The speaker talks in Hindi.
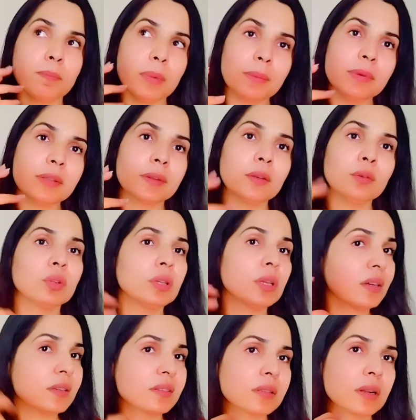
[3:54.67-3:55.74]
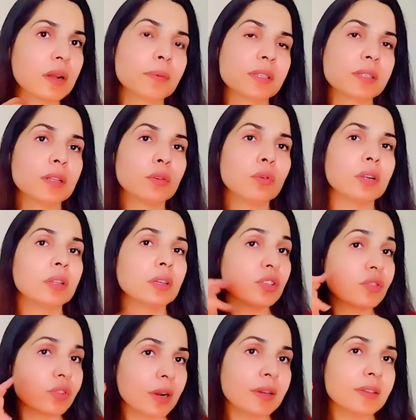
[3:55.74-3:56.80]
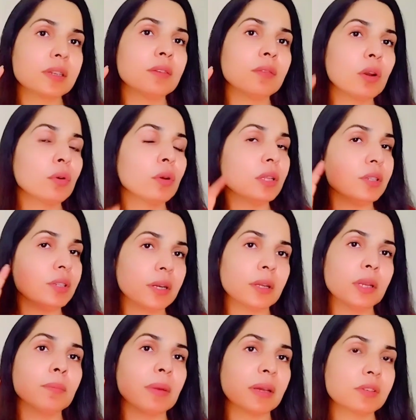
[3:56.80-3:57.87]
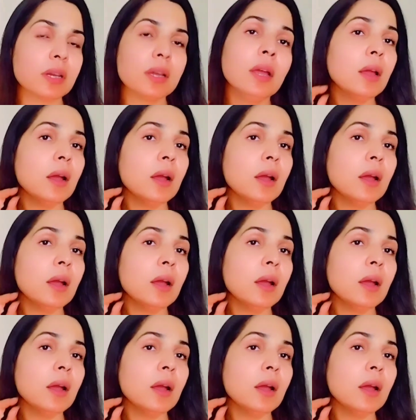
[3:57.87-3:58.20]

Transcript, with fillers: बेबी स्किन होती है ना इस तरह आपकी स्किन को कर देगा ड्राई स्किन वालों के लिए ये क्रीम बेस्ट है